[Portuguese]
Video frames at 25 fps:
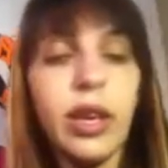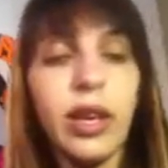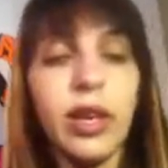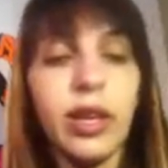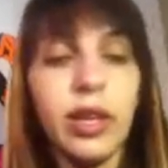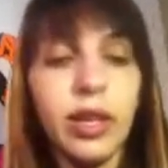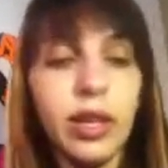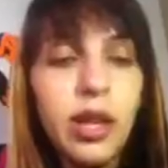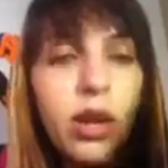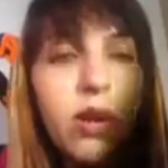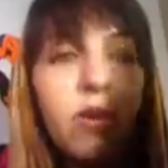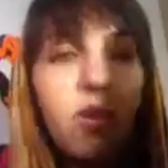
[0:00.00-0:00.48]

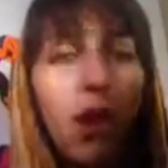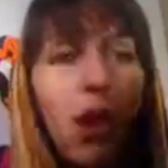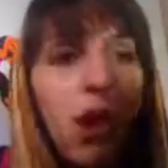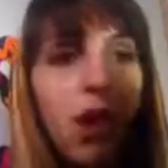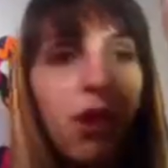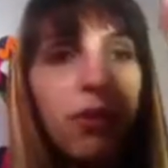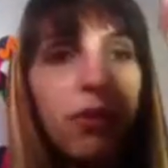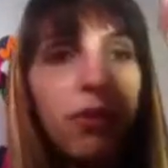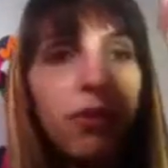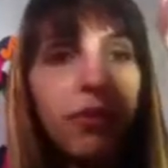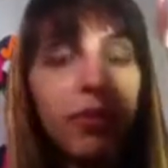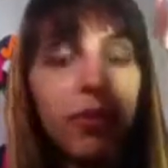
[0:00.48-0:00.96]
Então,
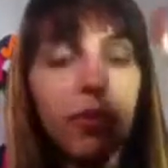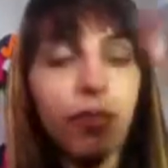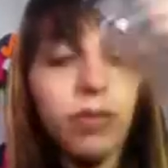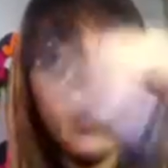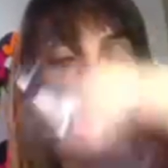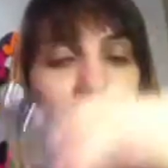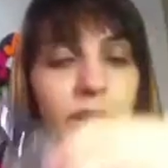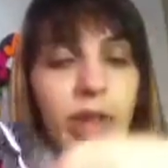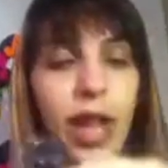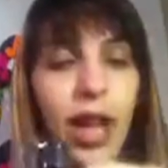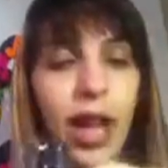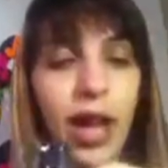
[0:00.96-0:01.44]
ó,
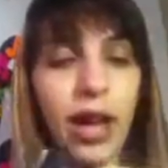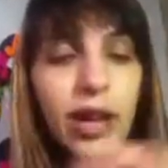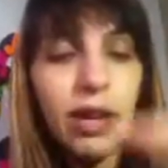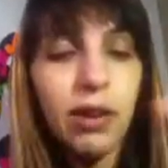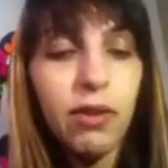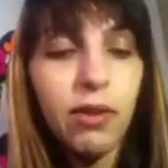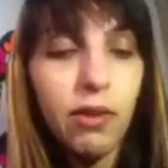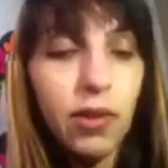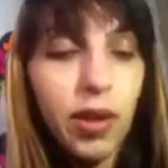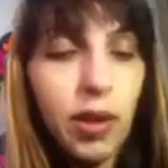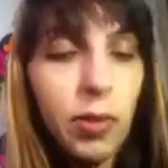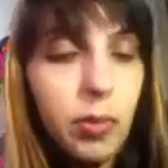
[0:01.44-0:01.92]
lá
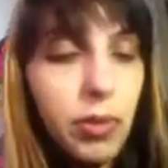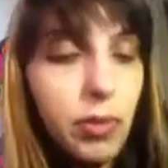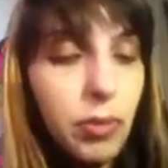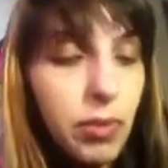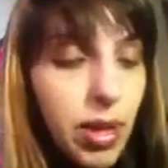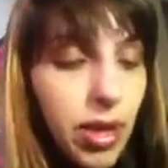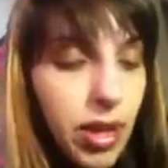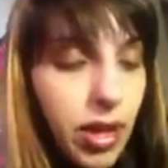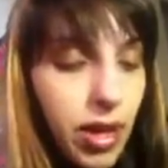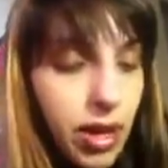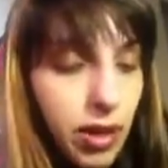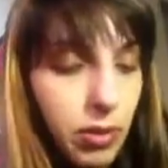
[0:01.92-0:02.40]
na VIP
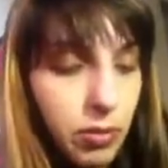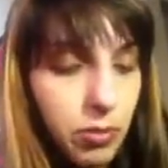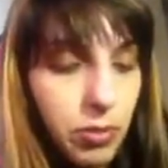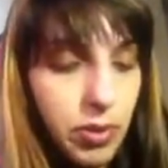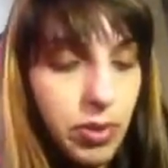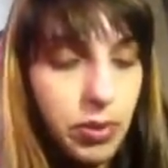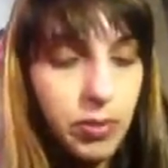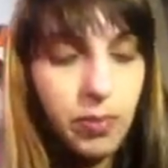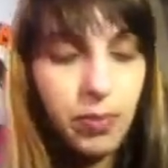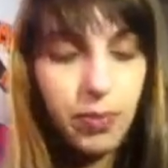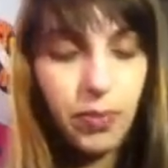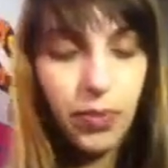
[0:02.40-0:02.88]
Makeup.
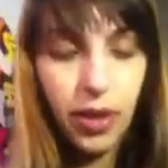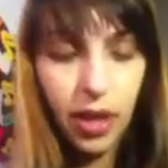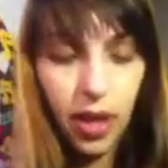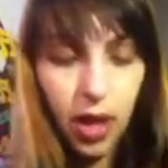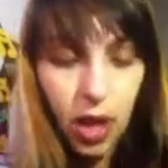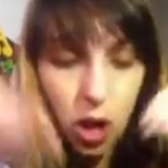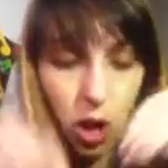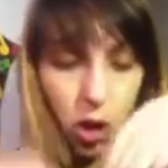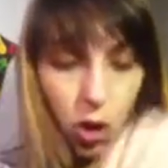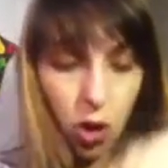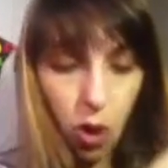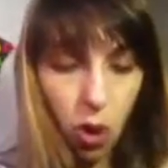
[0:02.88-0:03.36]

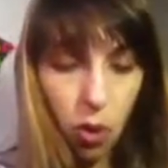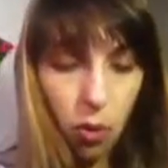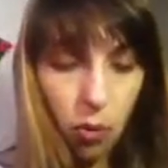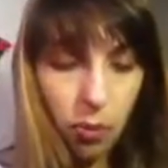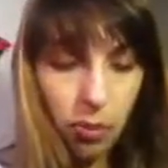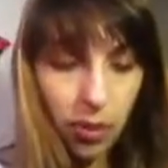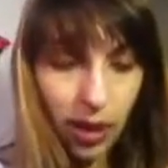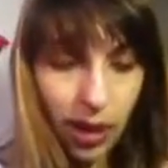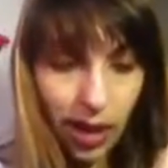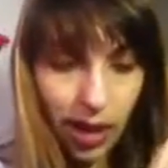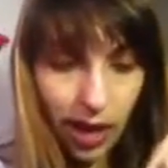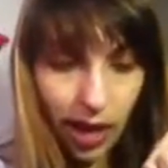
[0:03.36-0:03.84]

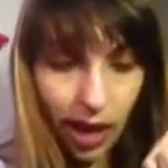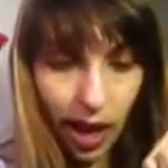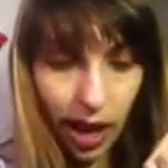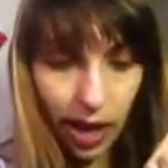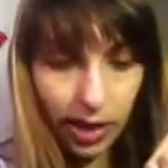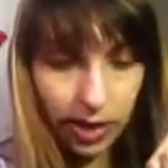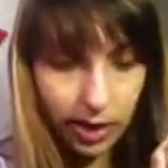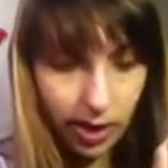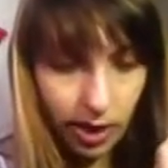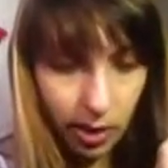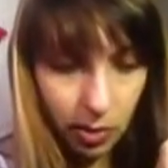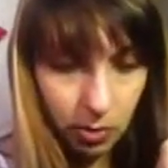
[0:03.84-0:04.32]
Comprei
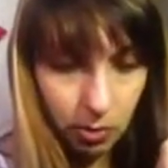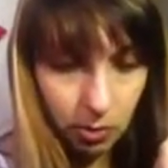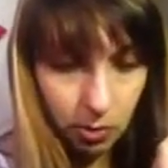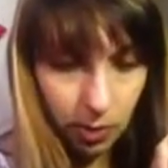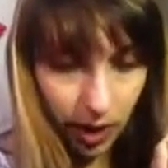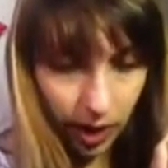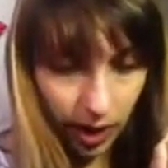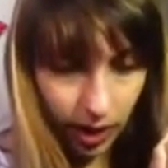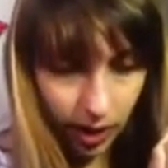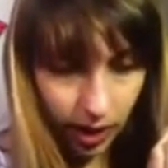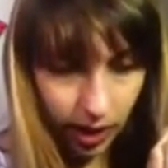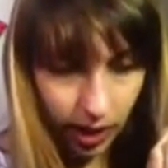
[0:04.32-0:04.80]
lá
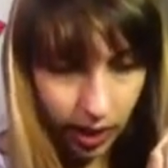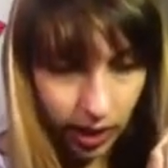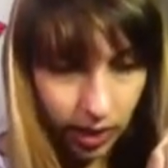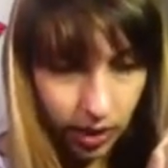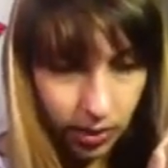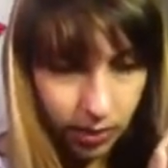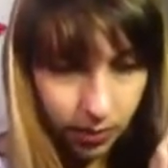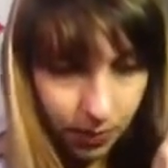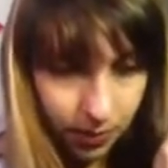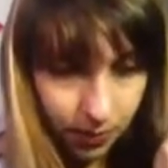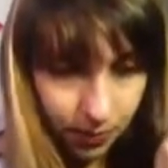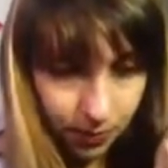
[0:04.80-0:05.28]

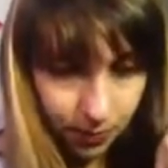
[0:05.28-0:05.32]
também